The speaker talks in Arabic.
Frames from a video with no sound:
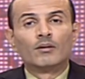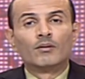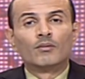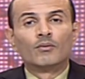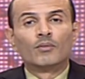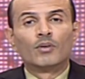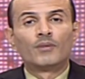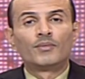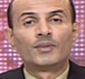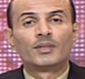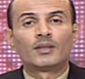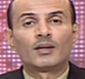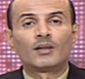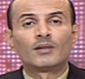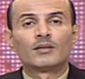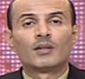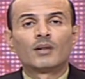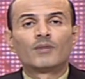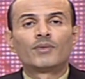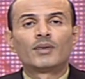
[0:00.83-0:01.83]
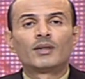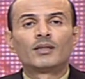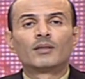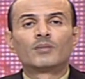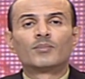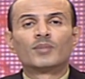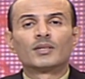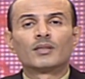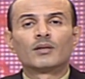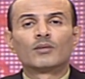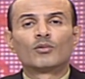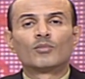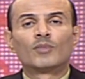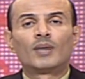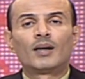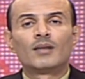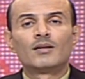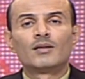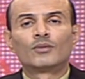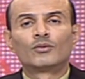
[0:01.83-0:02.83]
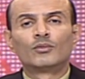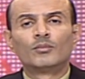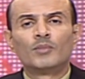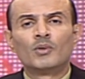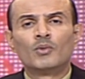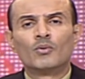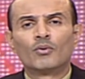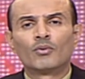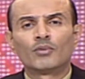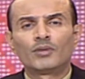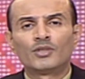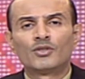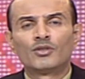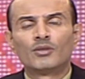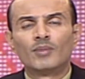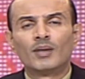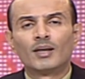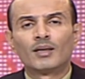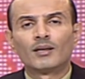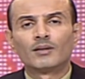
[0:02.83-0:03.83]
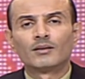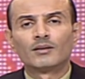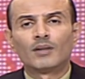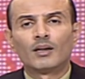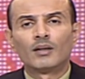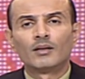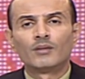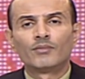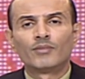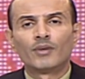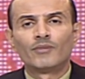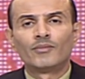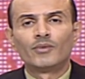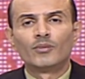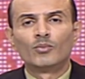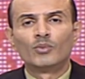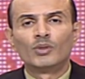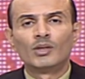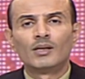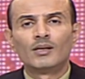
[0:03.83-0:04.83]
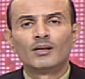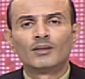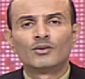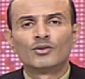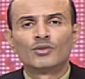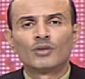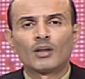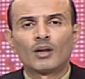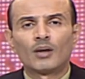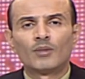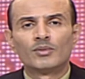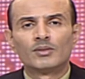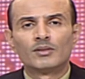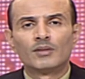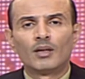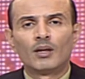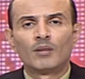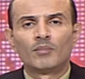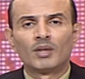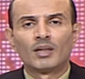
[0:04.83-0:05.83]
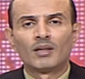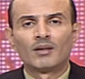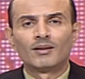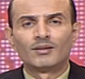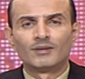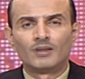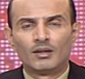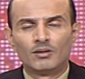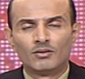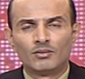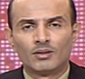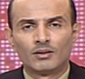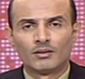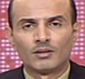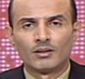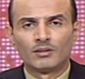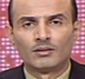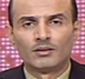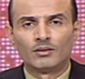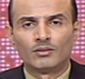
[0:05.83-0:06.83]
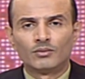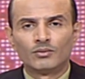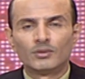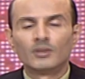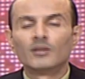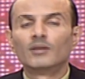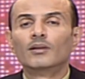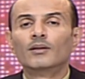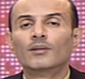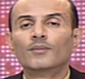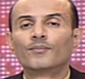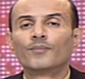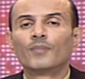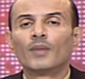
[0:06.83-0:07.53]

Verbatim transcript: وفي تعز أفادت مصادر محلية بوقوع اشتباكات عنيفة في مديرية شرع بالسلام الخاضعة لسيطرة الحوثيين